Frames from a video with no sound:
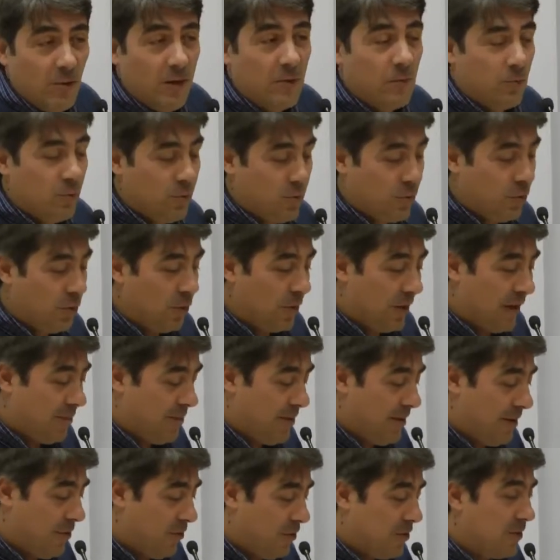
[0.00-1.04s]
lo è tuttora
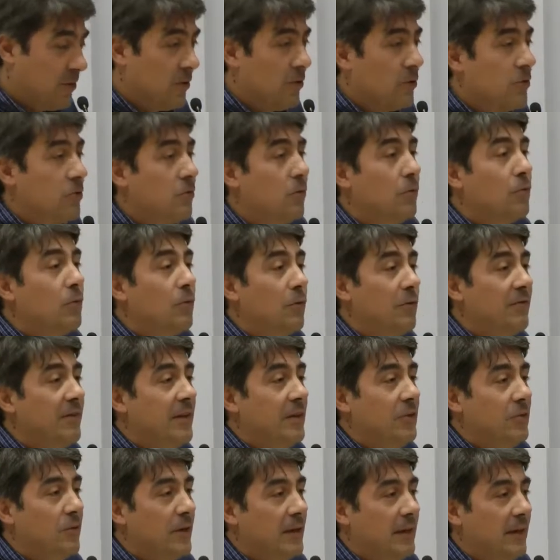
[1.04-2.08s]
per la nostra associazione, un
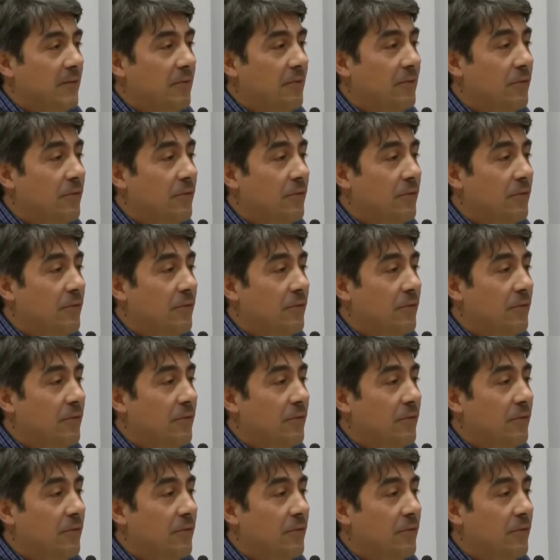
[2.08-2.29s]
convegno che